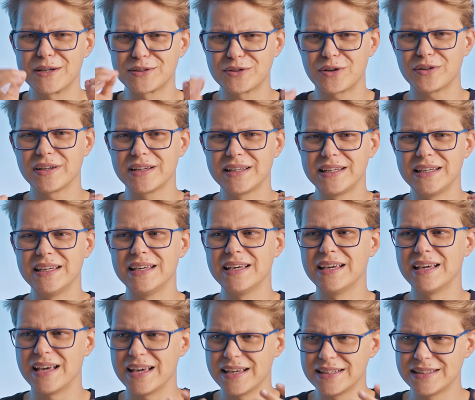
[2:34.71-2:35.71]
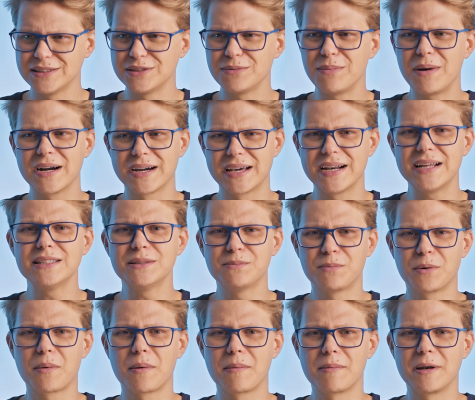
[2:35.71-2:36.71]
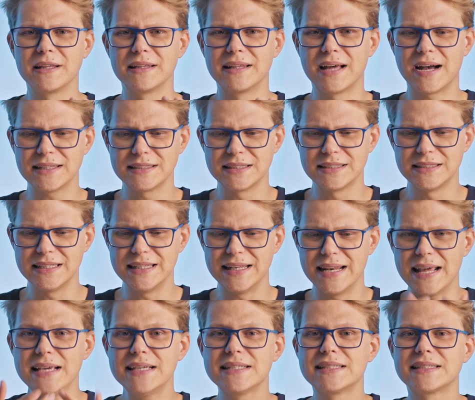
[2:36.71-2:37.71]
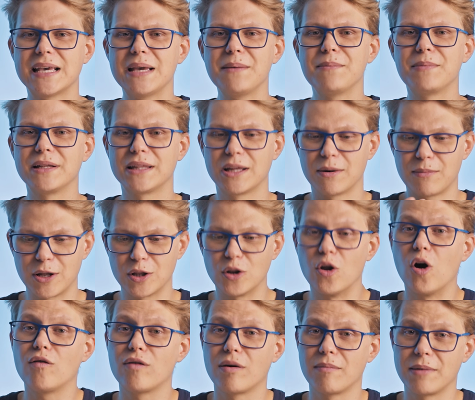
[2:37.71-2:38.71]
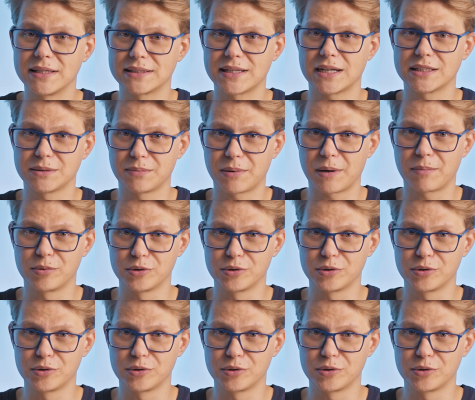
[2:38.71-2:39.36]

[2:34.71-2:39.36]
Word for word: Mas nota que existe uma grande probabilidade de nem sempre ter uma nova mensagem para